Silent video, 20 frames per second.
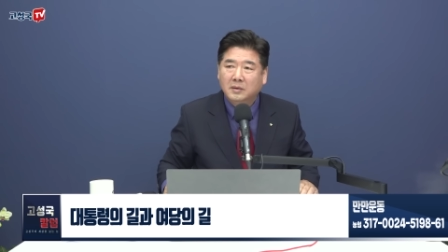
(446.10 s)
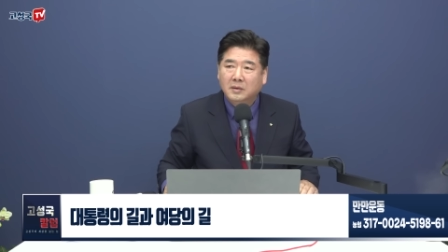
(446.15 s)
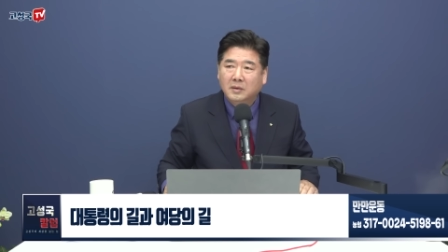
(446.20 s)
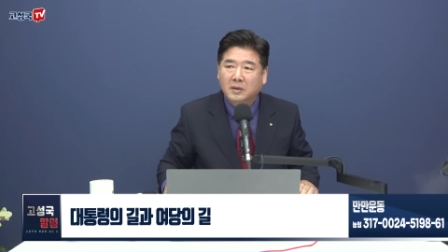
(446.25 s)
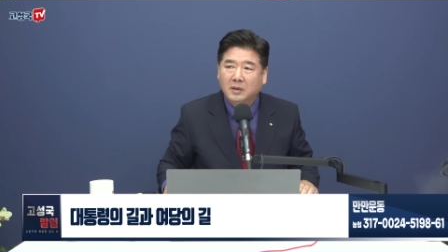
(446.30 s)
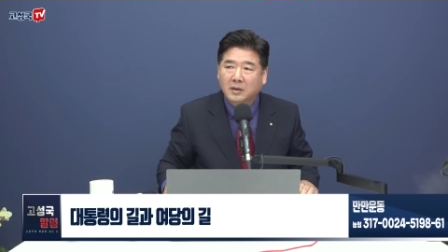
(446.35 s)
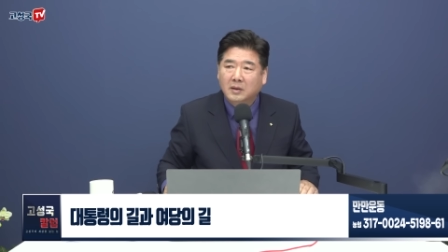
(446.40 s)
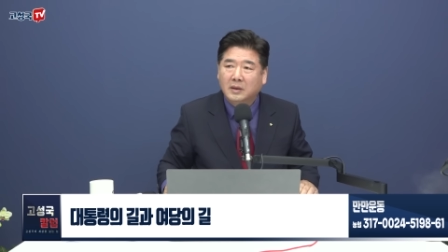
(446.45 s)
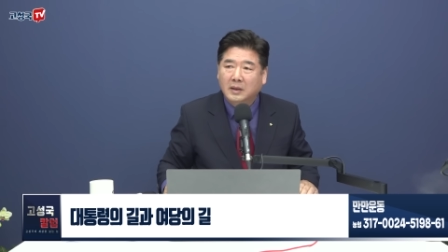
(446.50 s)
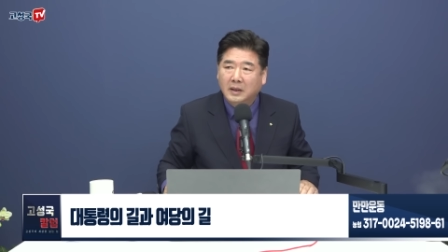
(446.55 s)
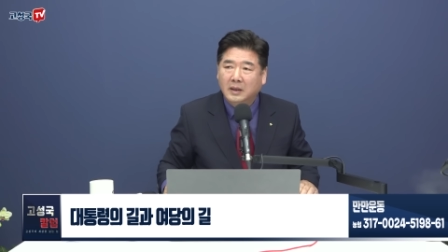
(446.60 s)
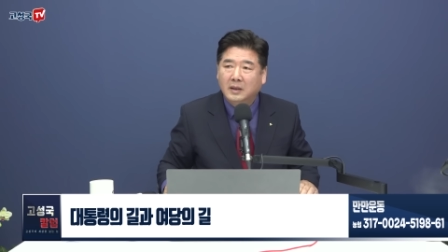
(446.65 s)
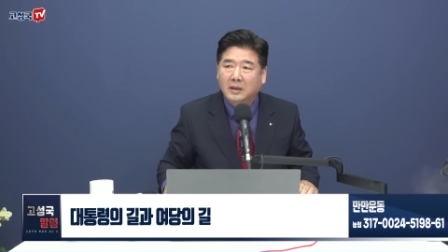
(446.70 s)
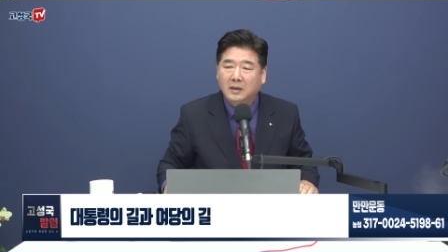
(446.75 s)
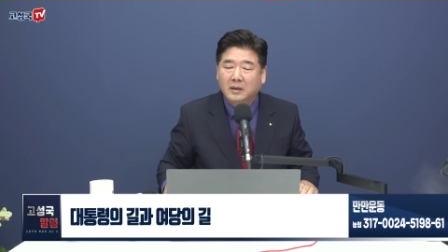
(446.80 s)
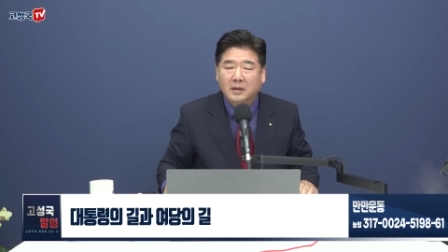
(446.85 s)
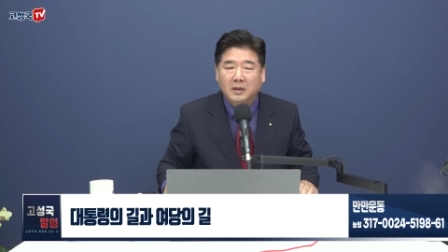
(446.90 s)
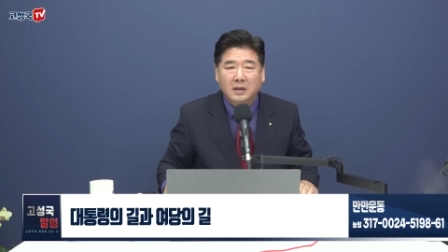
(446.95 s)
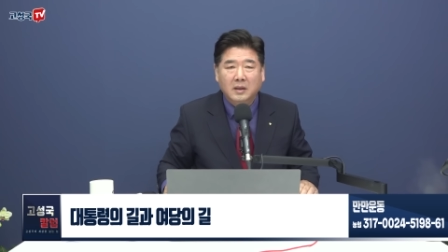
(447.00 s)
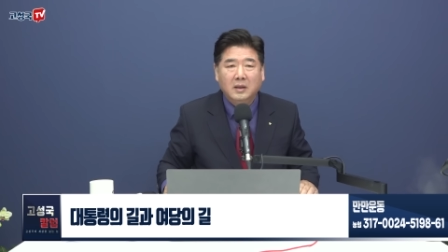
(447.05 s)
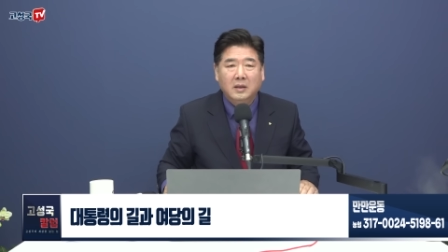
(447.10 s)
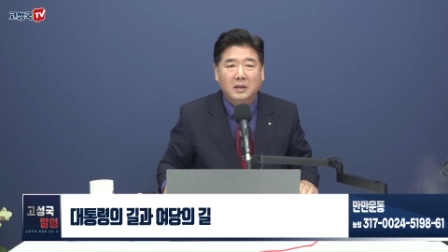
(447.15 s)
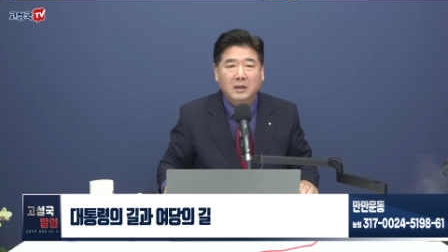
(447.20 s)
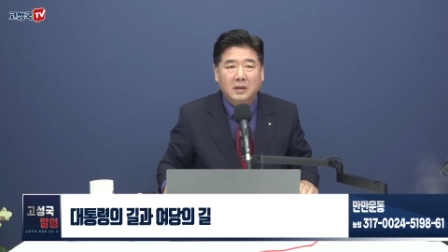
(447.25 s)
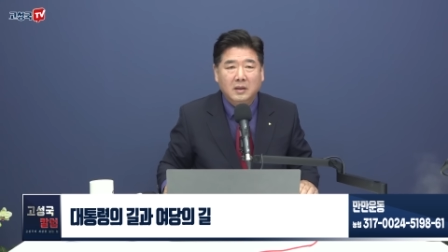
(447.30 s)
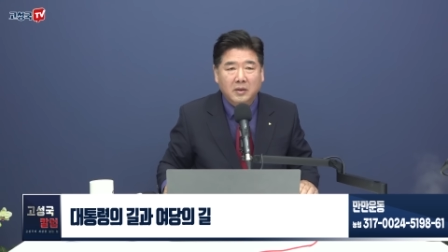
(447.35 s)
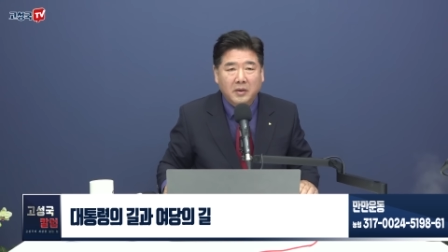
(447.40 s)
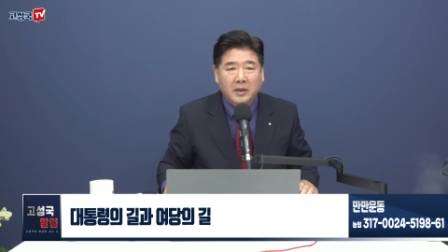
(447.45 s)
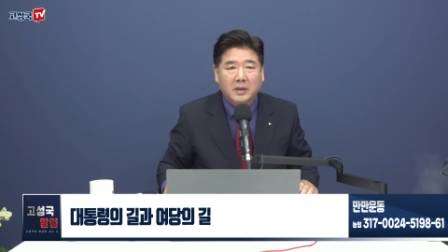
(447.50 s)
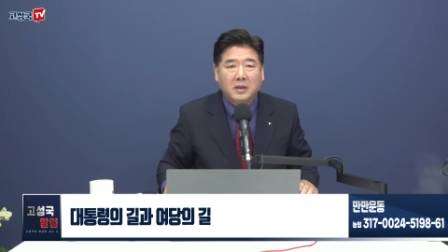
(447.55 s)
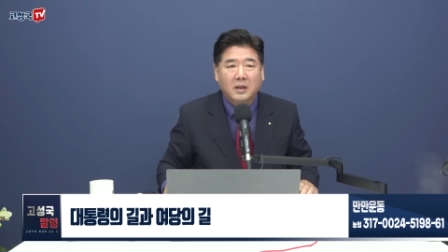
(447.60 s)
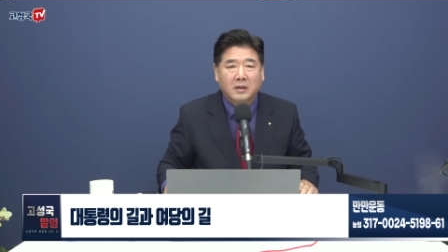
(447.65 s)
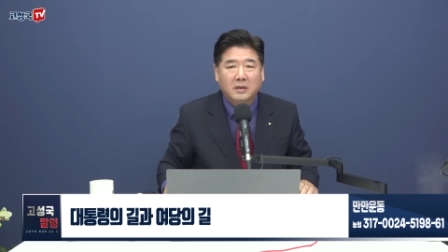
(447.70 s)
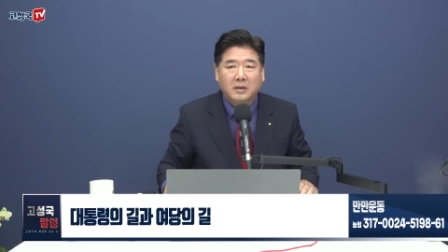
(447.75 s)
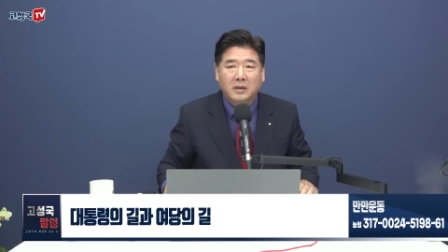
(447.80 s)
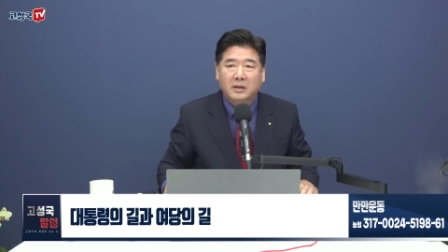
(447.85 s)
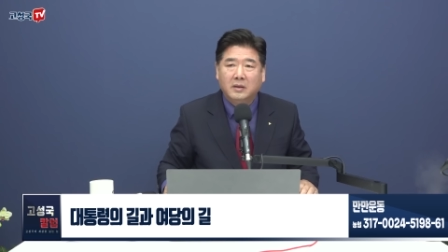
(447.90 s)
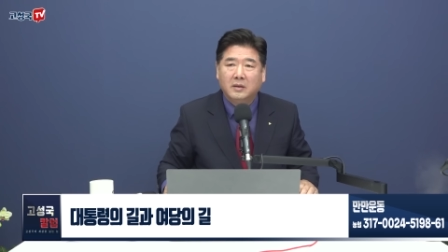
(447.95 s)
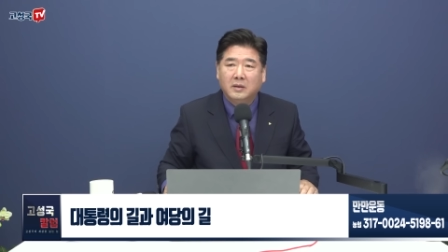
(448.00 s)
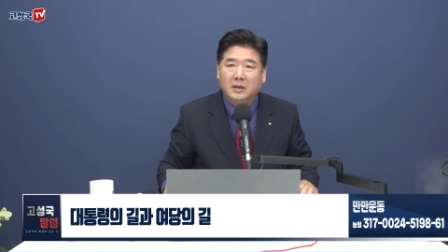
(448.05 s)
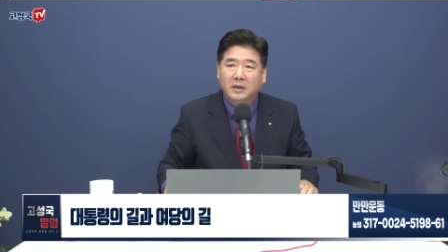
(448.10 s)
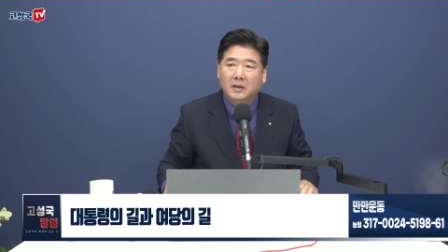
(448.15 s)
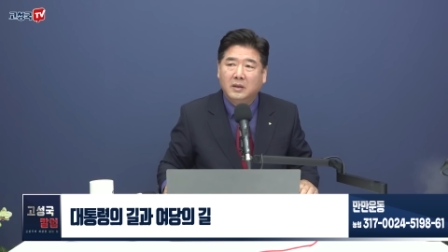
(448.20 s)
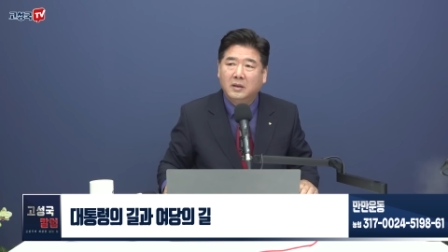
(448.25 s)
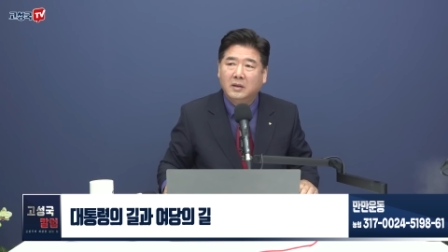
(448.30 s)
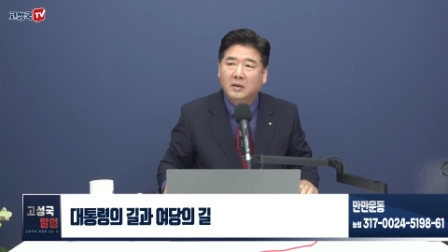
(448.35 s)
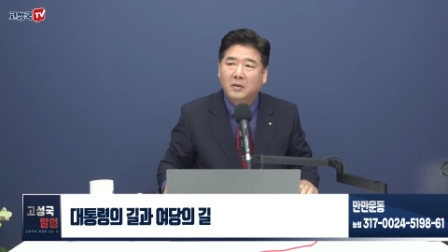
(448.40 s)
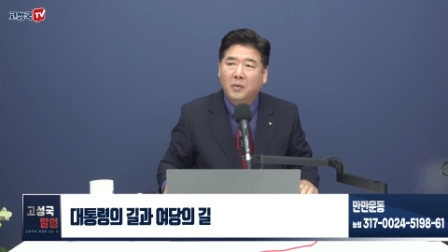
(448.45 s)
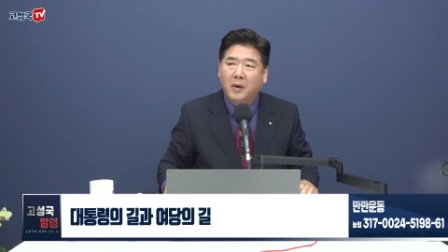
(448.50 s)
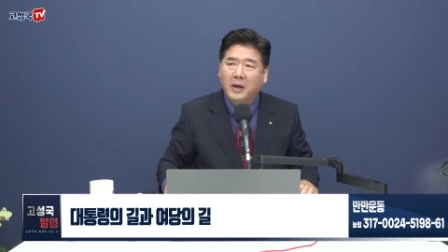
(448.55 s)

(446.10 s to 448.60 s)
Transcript: 그런데 이 이회창 세력이